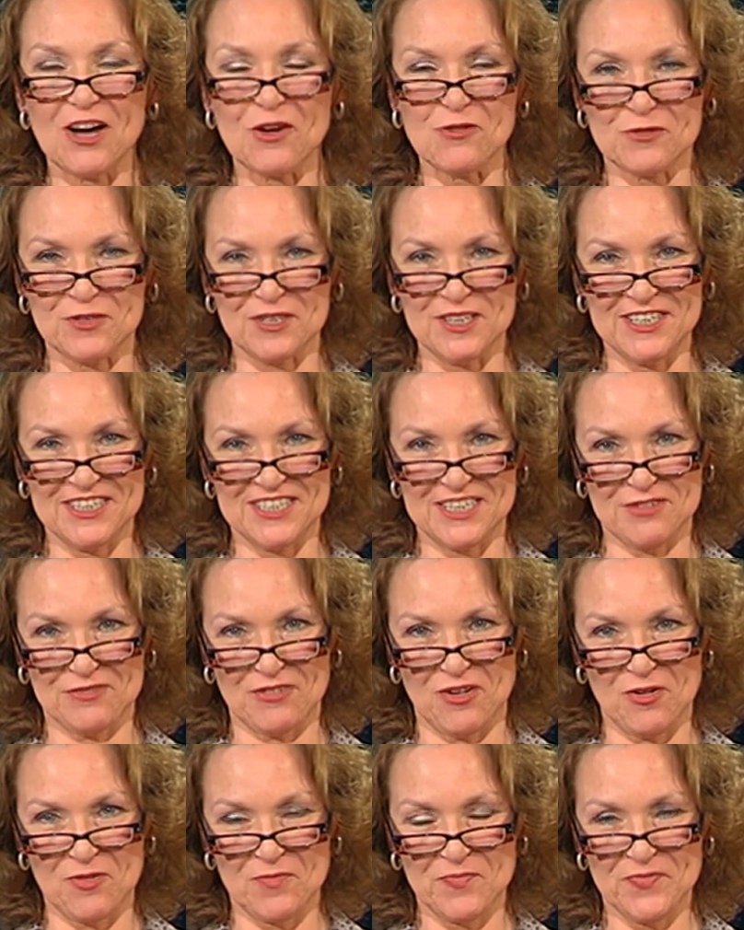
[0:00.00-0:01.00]
auf TIDE
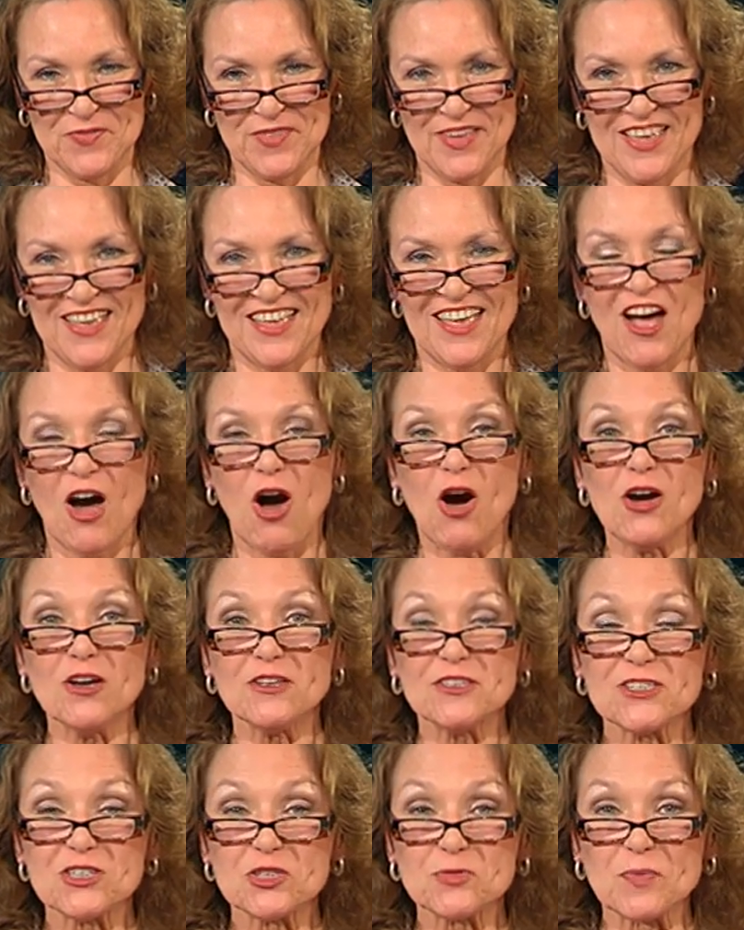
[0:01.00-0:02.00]
TV.
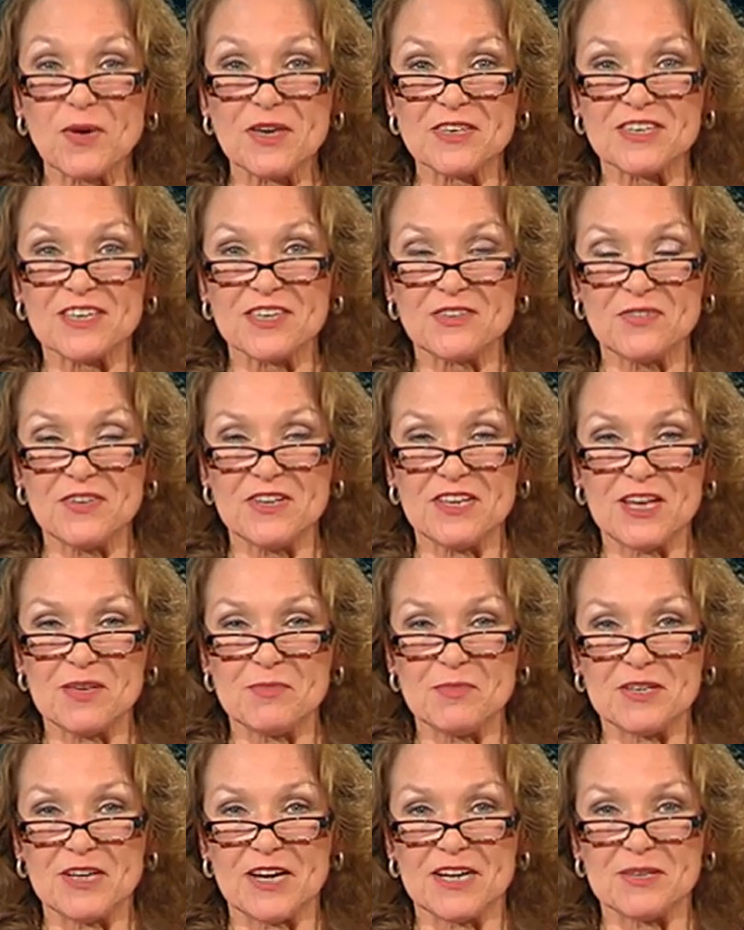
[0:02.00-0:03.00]
Heute spreche ich wieder
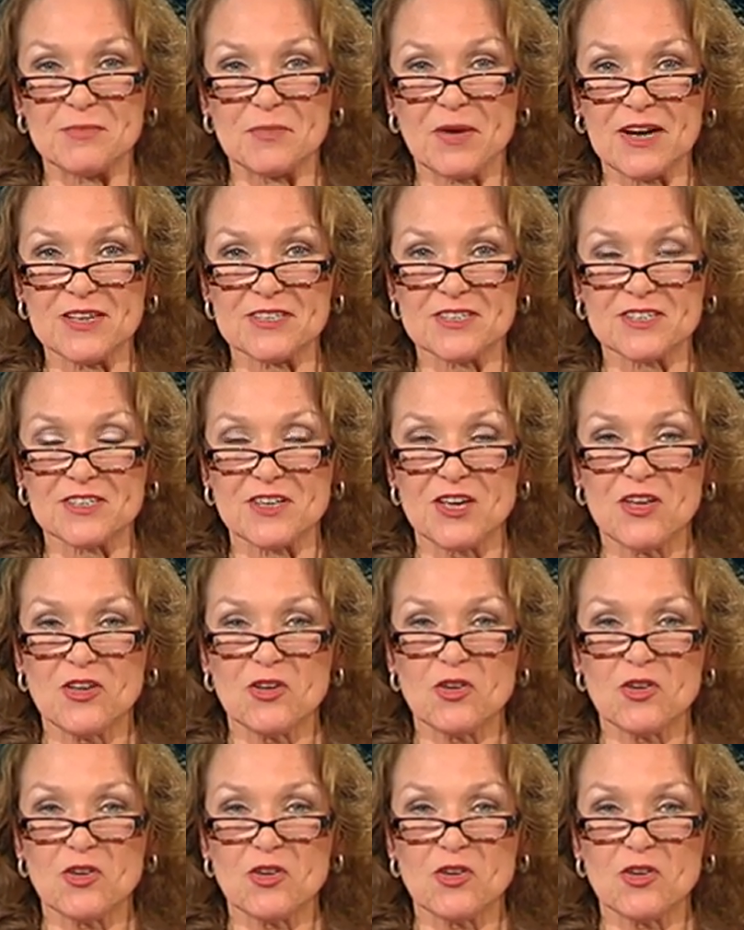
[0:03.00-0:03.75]
mit einem Gast